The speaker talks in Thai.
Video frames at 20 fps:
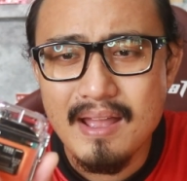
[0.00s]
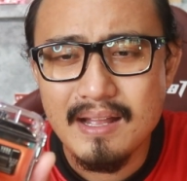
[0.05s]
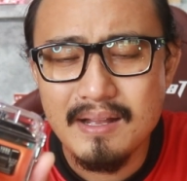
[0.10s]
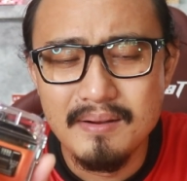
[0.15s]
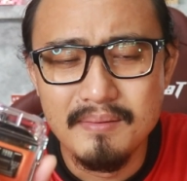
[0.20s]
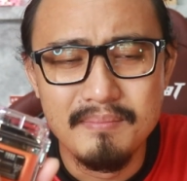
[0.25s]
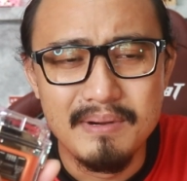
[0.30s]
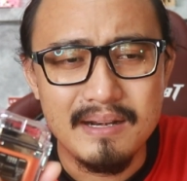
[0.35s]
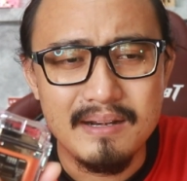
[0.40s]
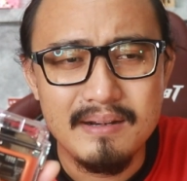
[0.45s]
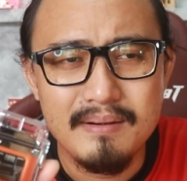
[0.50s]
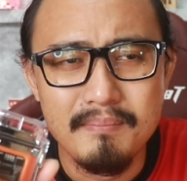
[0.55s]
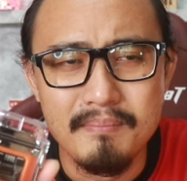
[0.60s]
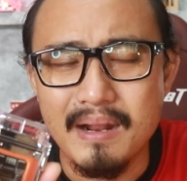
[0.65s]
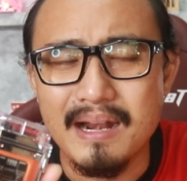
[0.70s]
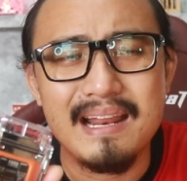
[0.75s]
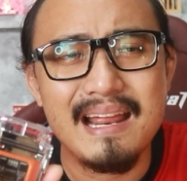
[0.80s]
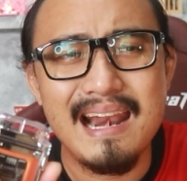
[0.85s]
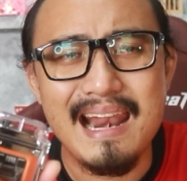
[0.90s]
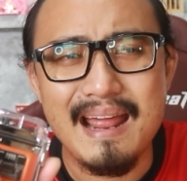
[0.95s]
คือเหมือนเห
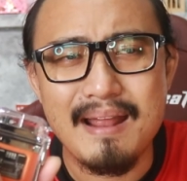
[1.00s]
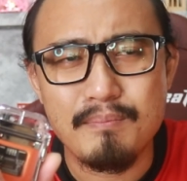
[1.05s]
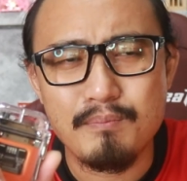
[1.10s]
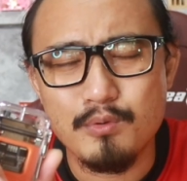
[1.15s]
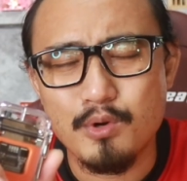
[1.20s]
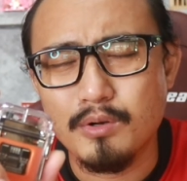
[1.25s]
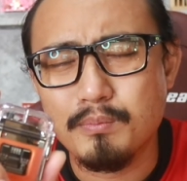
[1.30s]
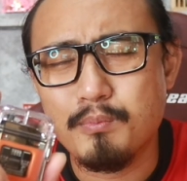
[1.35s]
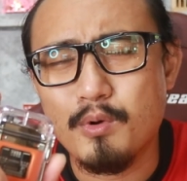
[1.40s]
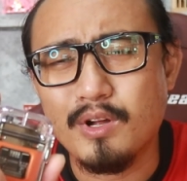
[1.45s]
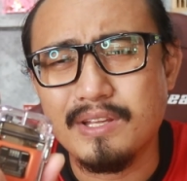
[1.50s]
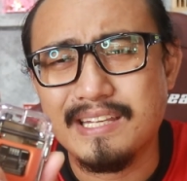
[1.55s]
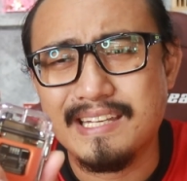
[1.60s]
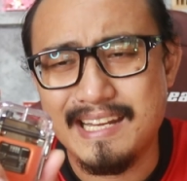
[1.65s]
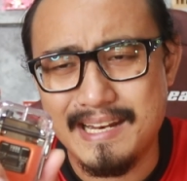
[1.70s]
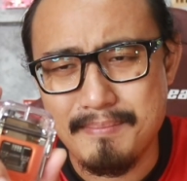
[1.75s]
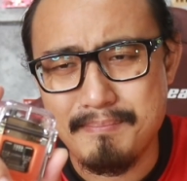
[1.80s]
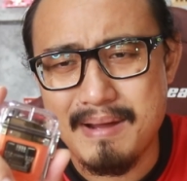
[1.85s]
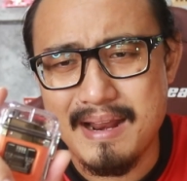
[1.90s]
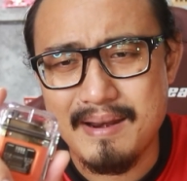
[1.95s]
มือนกันแหละ รถปกติ
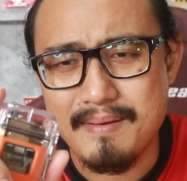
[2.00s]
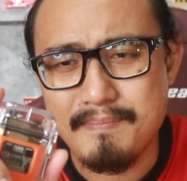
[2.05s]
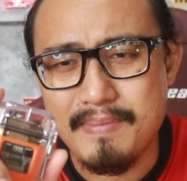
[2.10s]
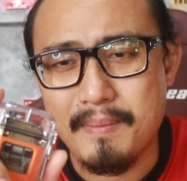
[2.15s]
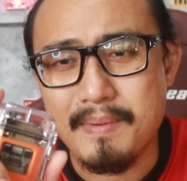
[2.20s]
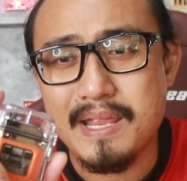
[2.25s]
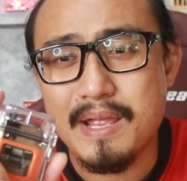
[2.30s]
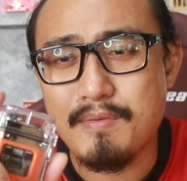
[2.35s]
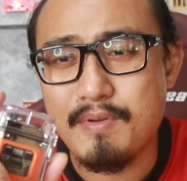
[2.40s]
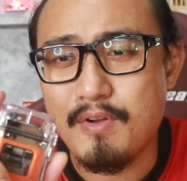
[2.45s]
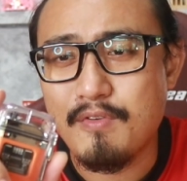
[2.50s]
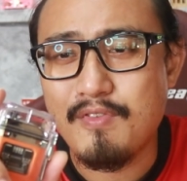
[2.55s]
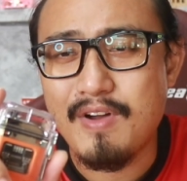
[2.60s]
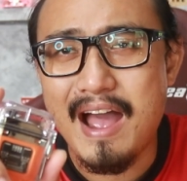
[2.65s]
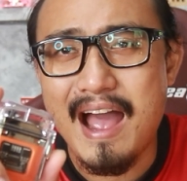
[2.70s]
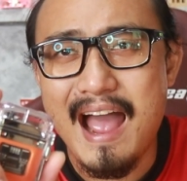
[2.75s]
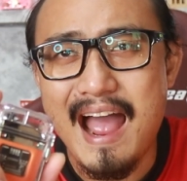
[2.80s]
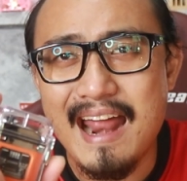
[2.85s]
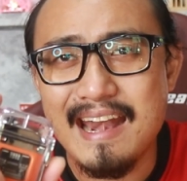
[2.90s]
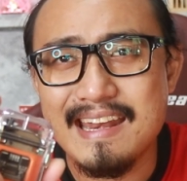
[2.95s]
ใช้น้ำมันเปลี่ยนมาใช้ไฟ
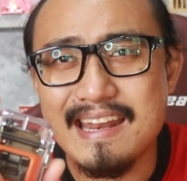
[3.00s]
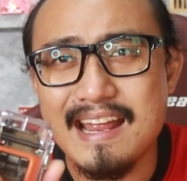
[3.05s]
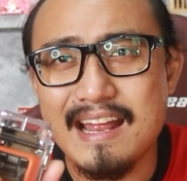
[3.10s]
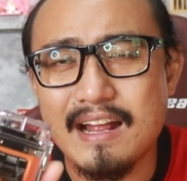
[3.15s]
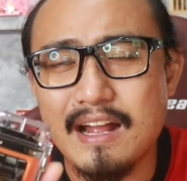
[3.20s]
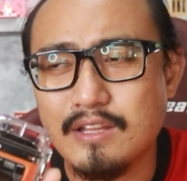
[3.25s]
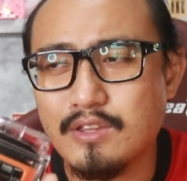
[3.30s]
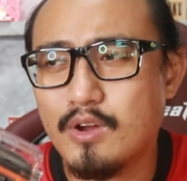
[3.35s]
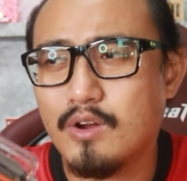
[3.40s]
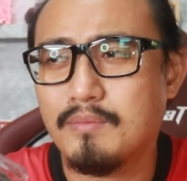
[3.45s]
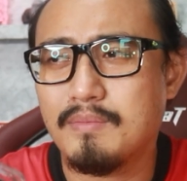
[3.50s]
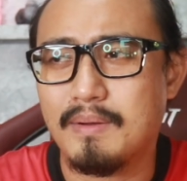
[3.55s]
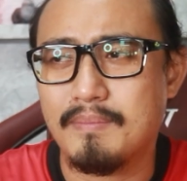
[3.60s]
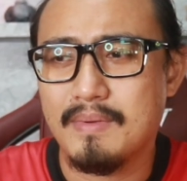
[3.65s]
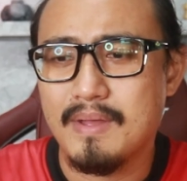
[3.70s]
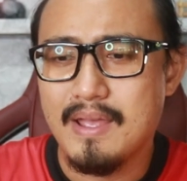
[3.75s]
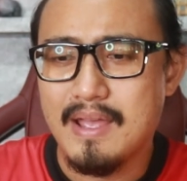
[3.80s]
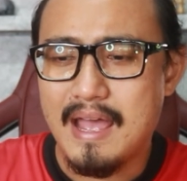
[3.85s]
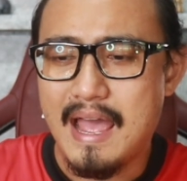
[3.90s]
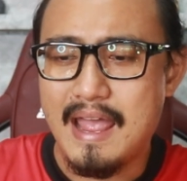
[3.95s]
ฟ้า อันนี้ก็ต้องแบบ
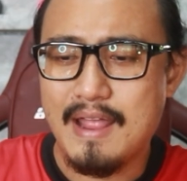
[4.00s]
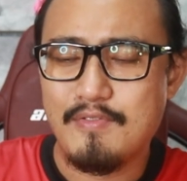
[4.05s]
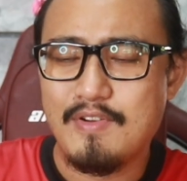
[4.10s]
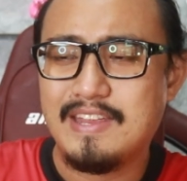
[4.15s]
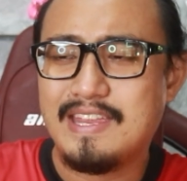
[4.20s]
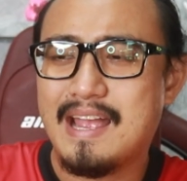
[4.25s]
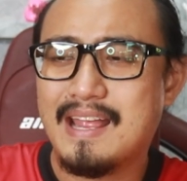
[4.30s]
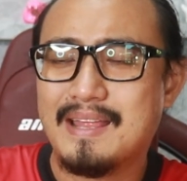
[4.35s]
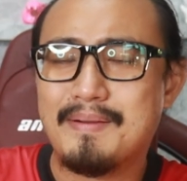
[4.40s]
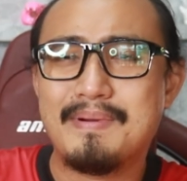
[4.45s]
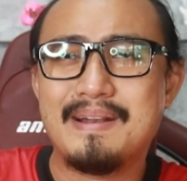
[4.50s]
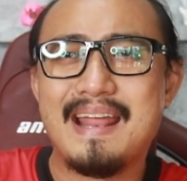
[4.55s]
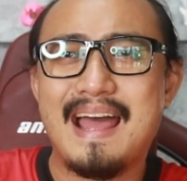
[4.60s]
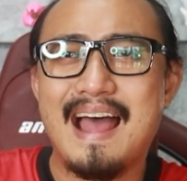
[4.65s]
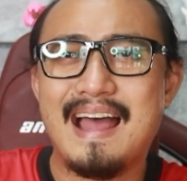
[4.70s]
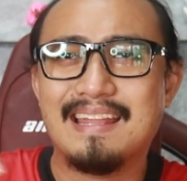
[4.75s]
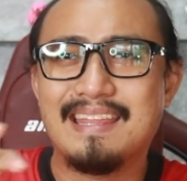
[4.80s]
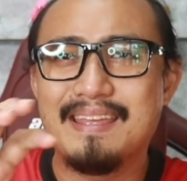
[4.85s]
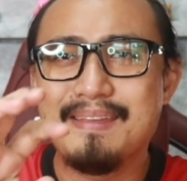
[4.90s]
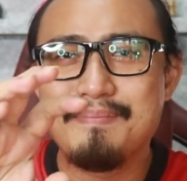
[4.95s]
ไอ้ไฟแช็กธรรม
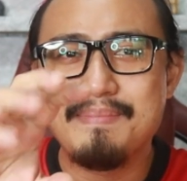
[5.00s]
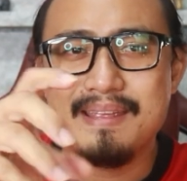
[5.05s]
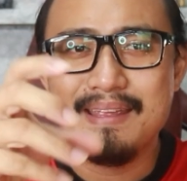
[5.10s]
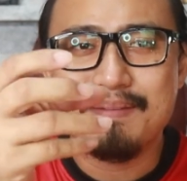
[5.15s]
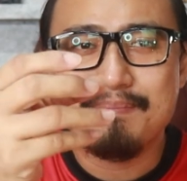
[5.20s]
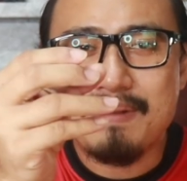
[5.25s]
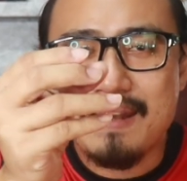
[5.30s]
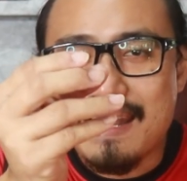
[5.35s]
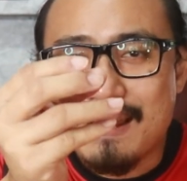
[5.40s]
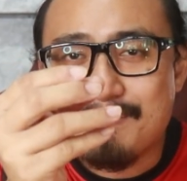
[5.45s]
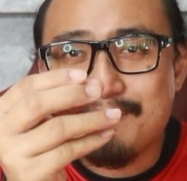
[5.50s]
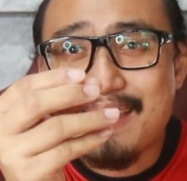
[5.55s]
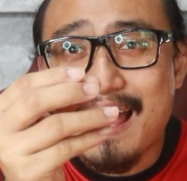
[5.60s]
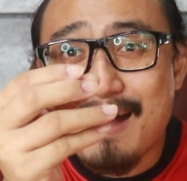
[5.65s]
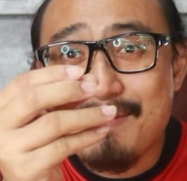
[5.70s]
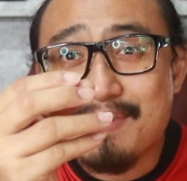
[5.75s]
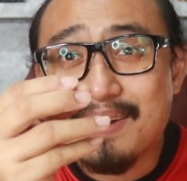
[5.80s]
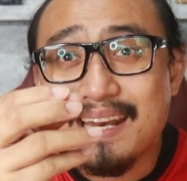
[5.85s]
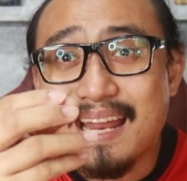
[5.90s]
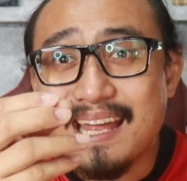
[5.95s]
ดาที่มีเป็นน้ำ
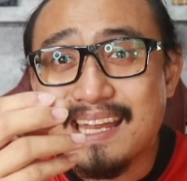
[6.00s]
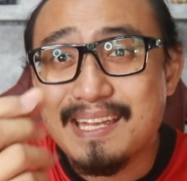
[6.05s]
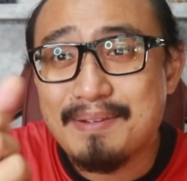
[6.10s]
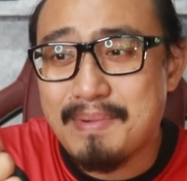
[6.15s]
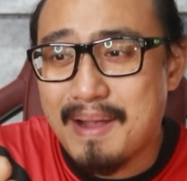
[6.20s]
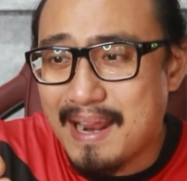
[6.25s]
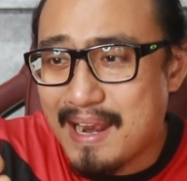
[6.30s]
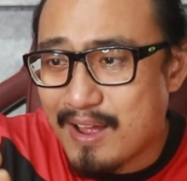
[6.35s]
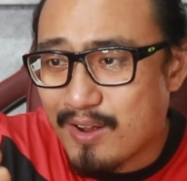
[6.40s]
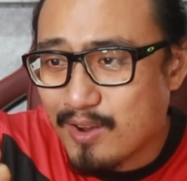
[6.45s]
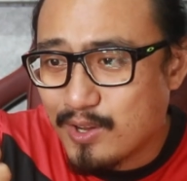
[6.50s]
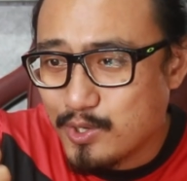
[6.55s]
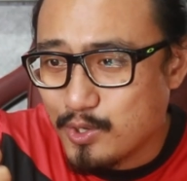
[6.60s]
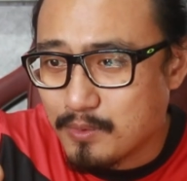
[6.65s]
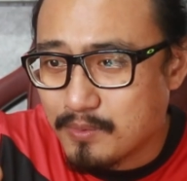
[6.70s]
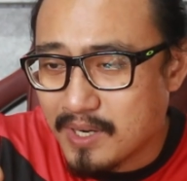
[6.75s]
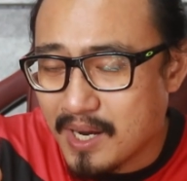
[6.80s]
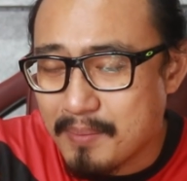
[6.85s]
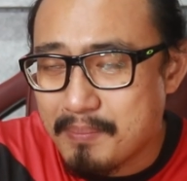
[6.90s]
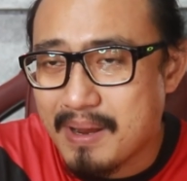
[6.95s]
น้ำข้างในใช่ไหมแล้วก็จุ
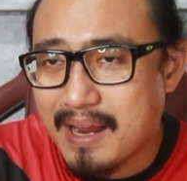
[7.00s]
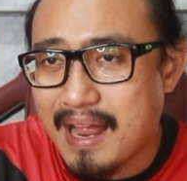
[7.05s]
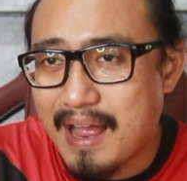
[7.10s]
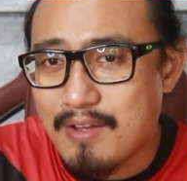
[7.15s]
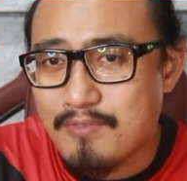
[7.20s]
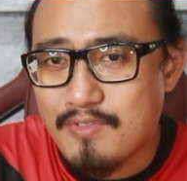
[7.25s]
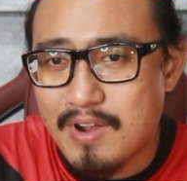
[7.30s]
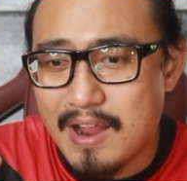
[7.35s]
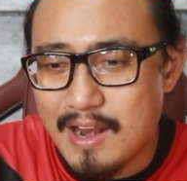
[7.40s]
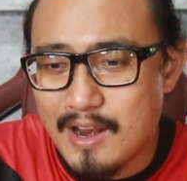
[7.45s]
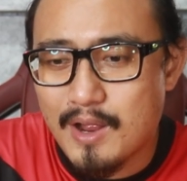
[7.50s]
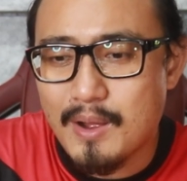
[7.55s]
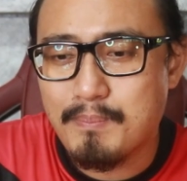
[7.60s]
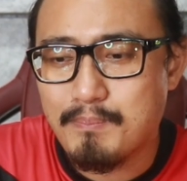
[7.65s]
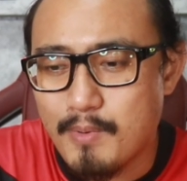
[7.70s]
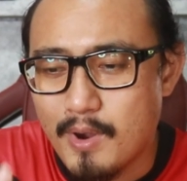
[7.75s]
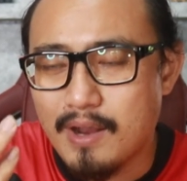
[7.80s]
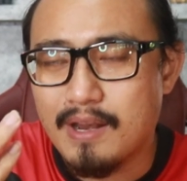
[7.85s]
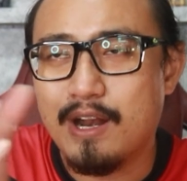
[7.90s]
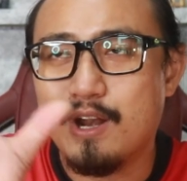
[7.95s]
ดเกิดประกายไฟแล้วก็
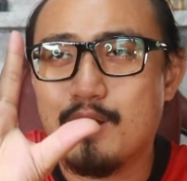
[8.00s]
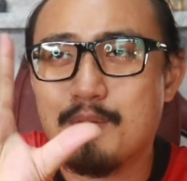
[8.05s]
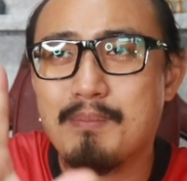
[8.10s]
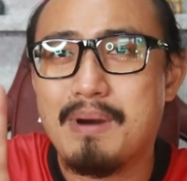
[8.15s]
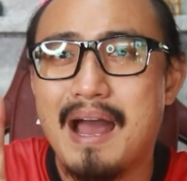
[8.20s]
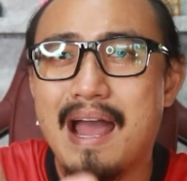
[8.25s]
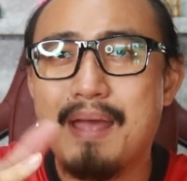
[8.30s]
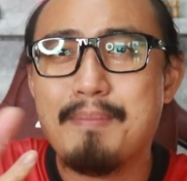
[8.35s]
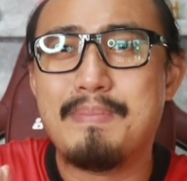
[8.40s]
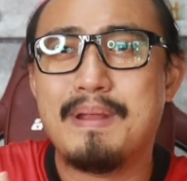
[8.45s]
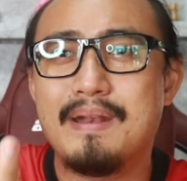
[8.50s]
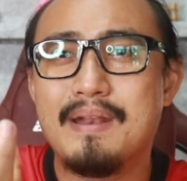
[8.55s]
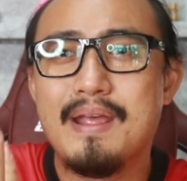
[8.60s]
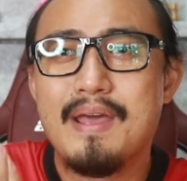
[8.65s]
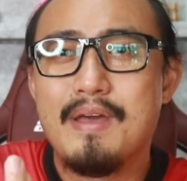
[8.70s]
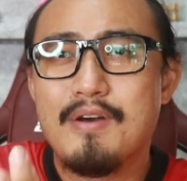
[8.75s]
ปล่อยนั่นออกมาให้เป็น